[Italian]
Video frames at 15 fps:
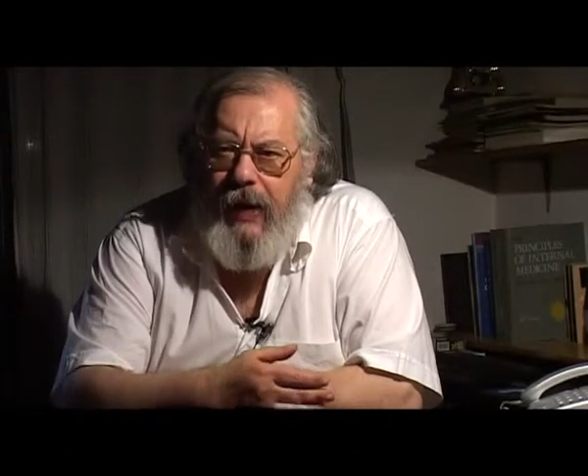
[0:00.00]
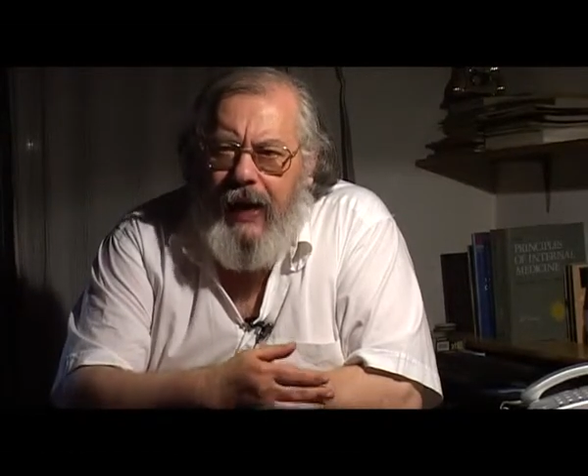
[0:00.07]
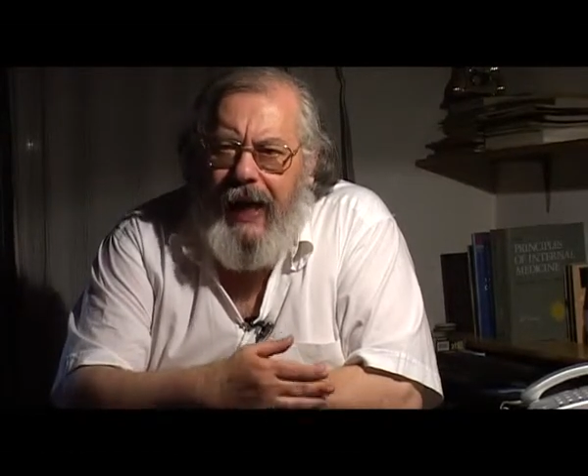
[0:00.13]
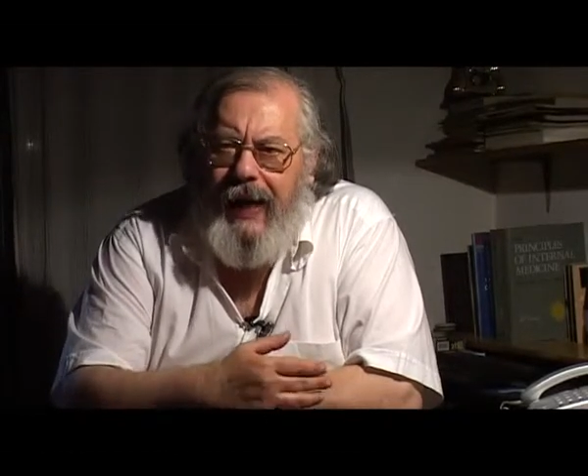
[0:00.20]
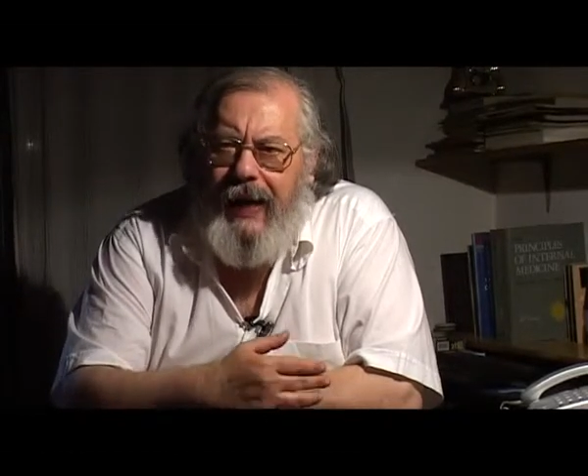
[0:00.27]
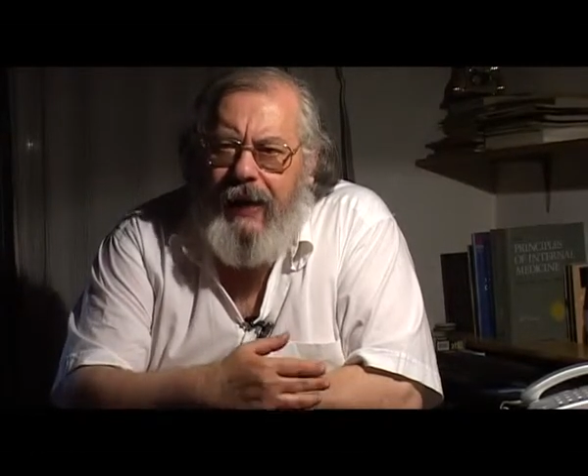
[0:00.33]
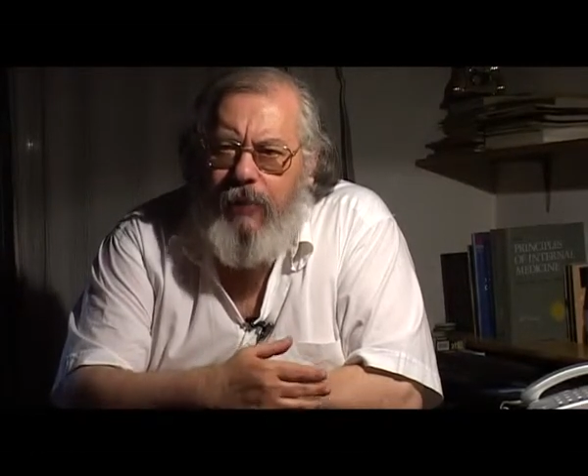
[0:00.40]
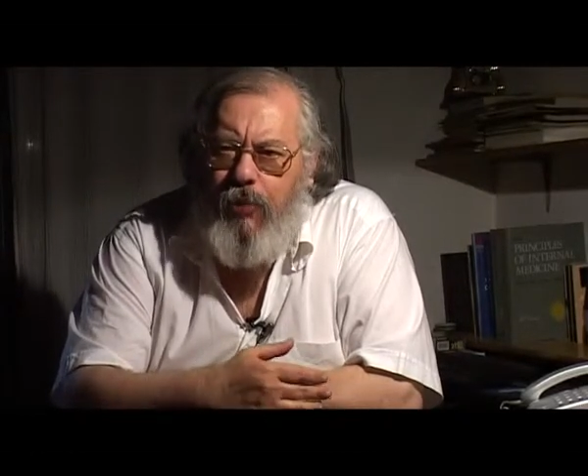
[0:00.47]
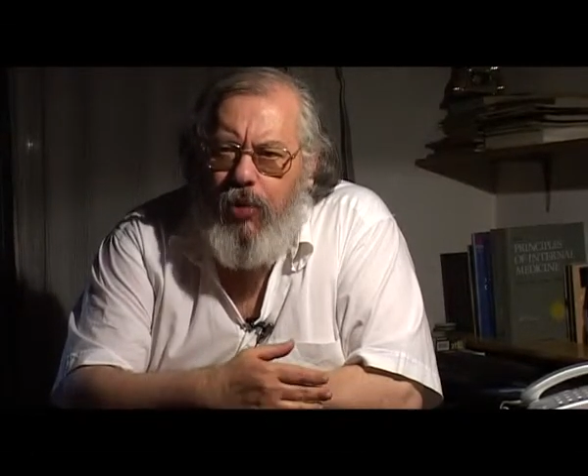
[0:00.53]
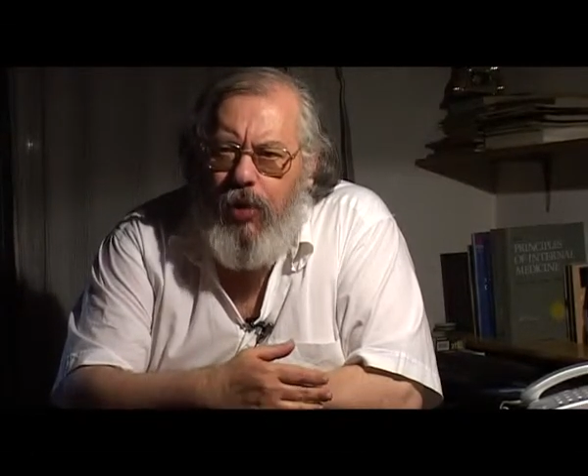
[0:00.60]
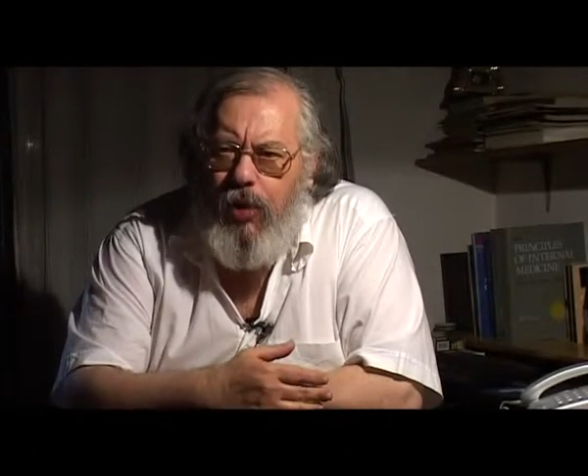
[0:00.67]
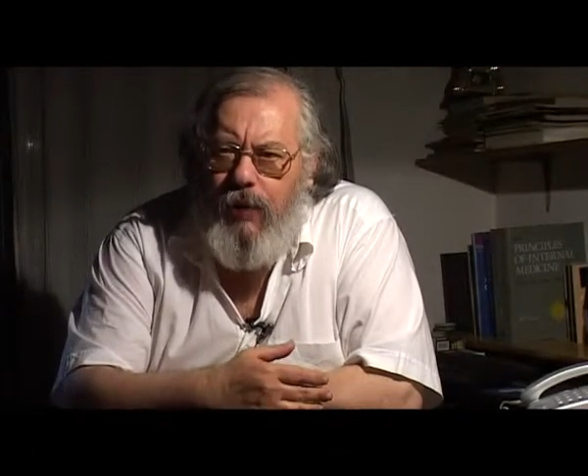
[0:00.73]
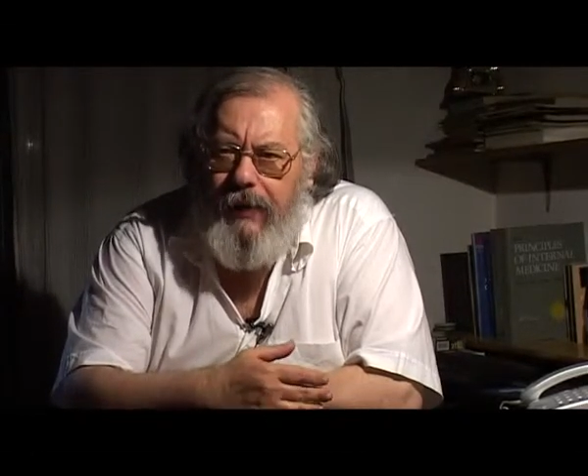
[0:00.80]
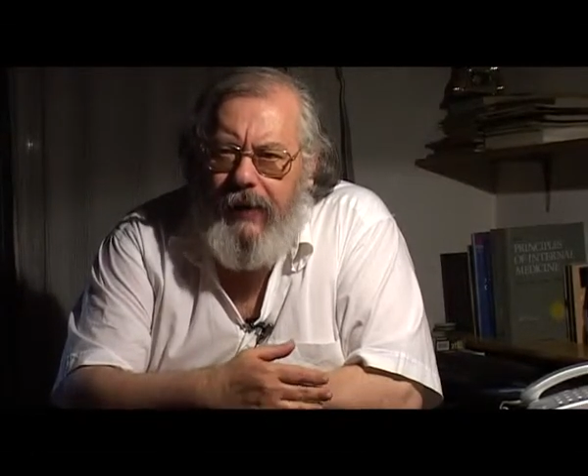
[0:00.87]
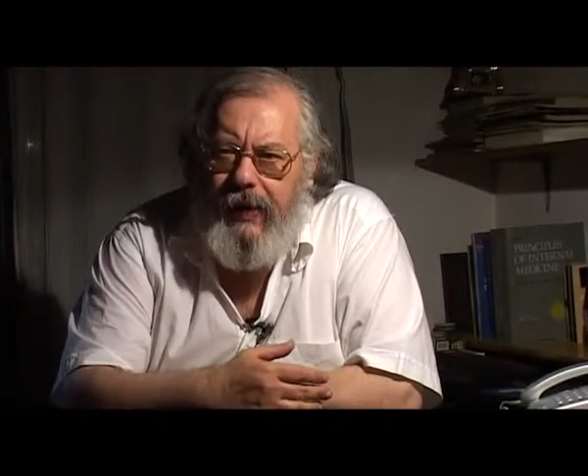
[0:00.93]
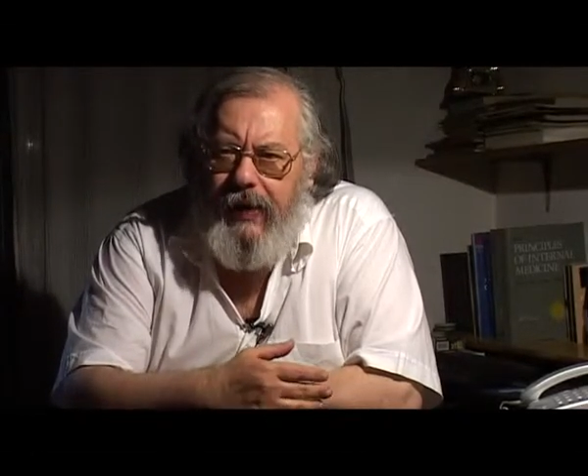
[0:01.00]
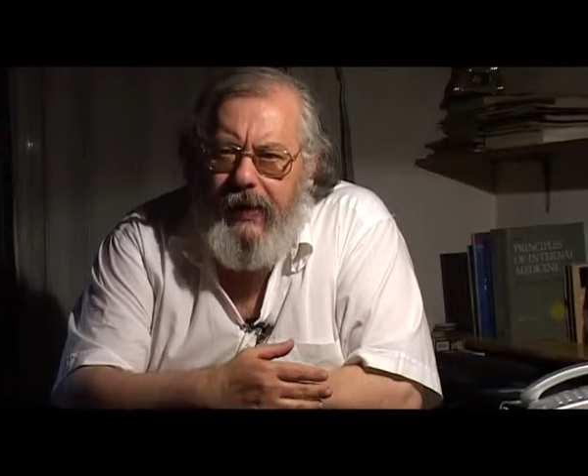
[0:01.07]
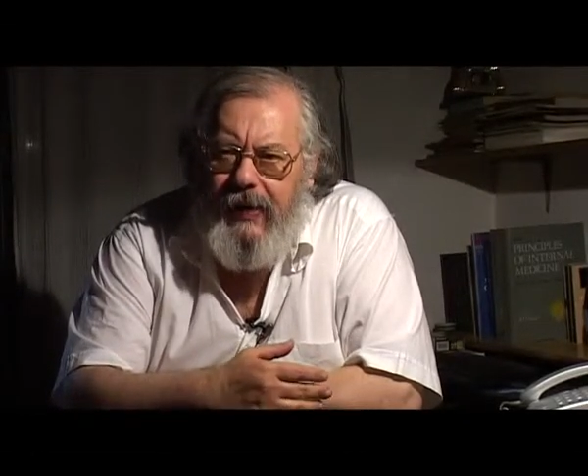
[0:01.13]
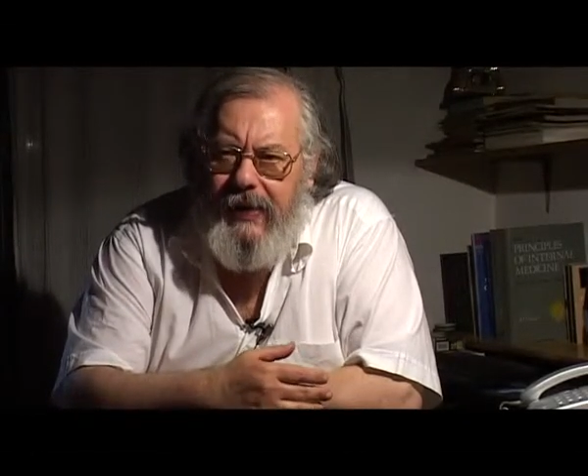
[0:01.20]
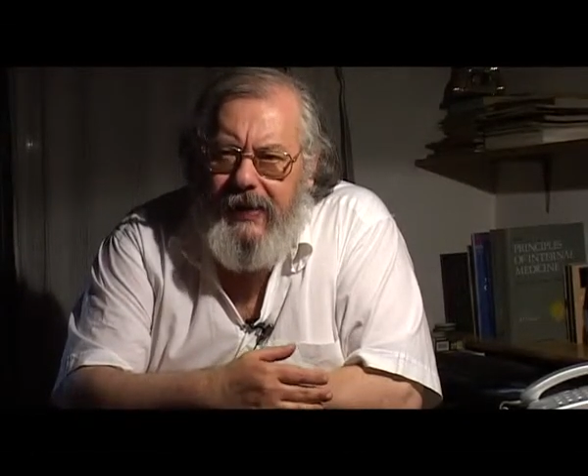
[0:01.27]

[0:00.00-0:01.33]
a rimuovere gli